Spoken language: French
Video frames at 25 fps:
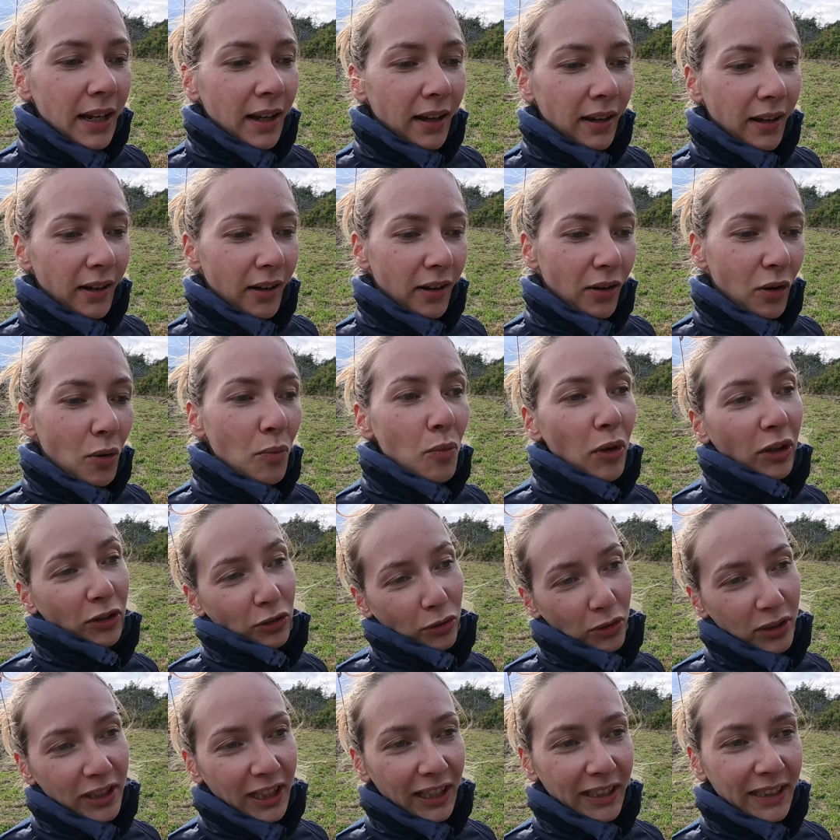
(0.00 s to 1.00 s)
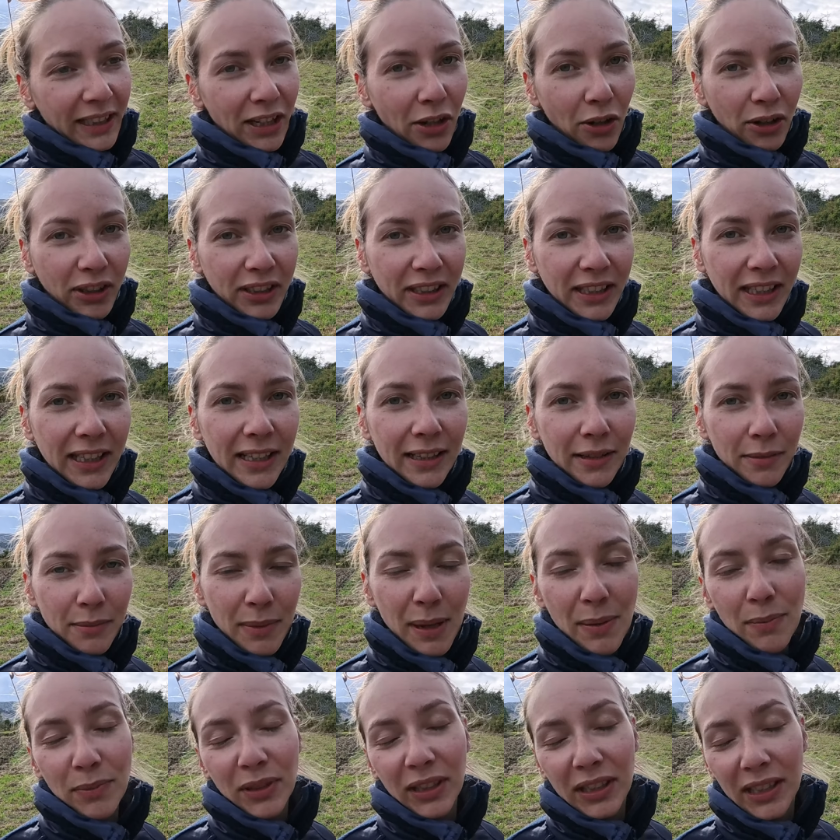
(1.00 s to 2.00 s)
euh, au moins de casser leur cycle,
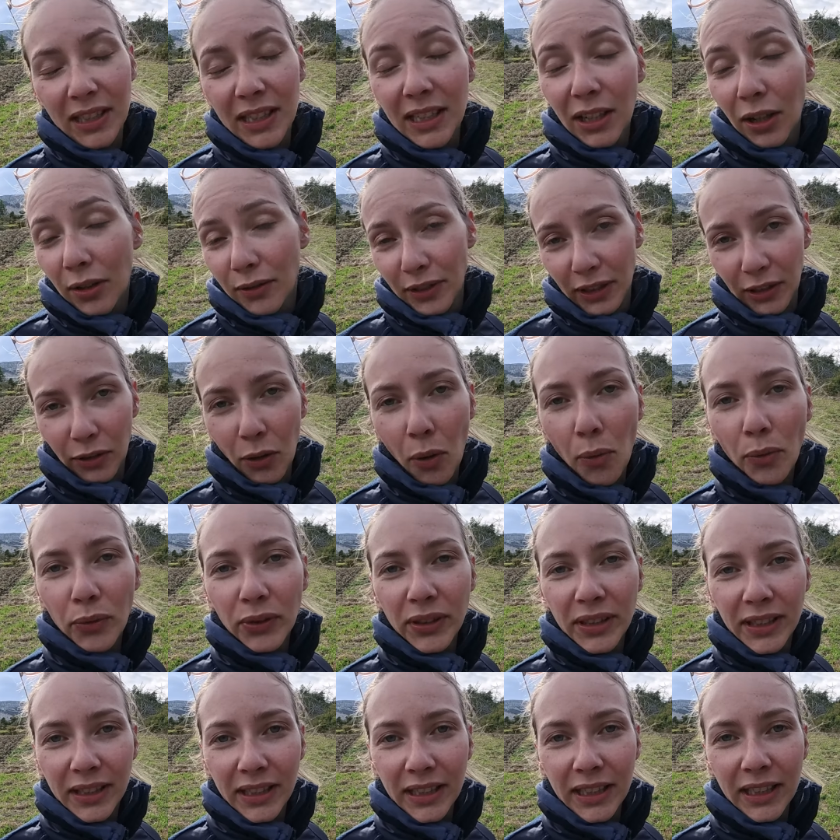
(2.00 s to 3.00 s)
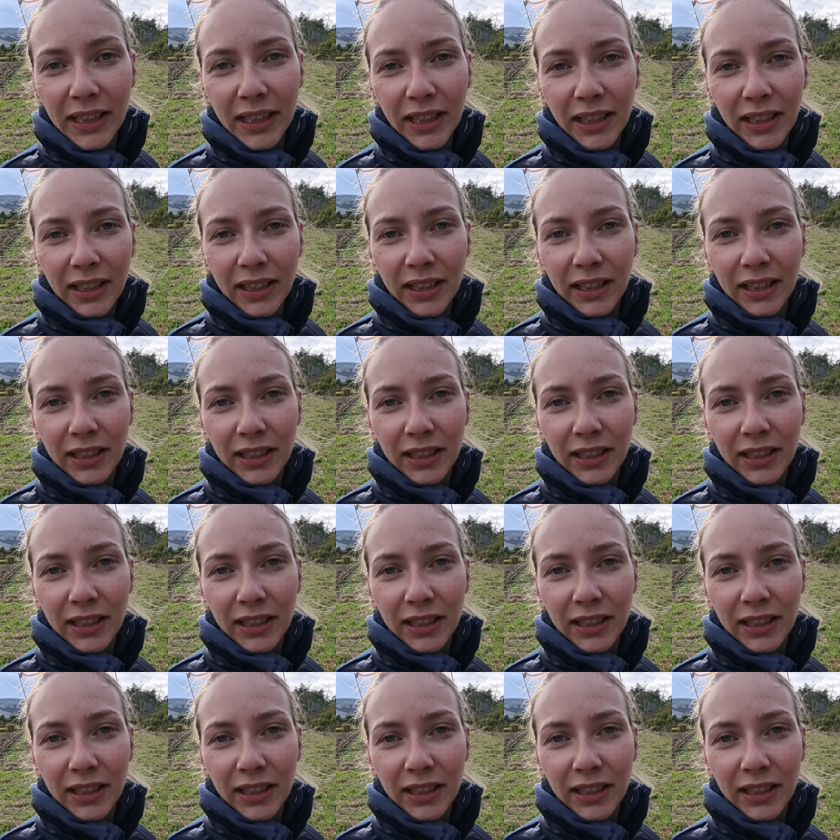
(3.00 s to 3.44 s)
même s'ils reviendront si,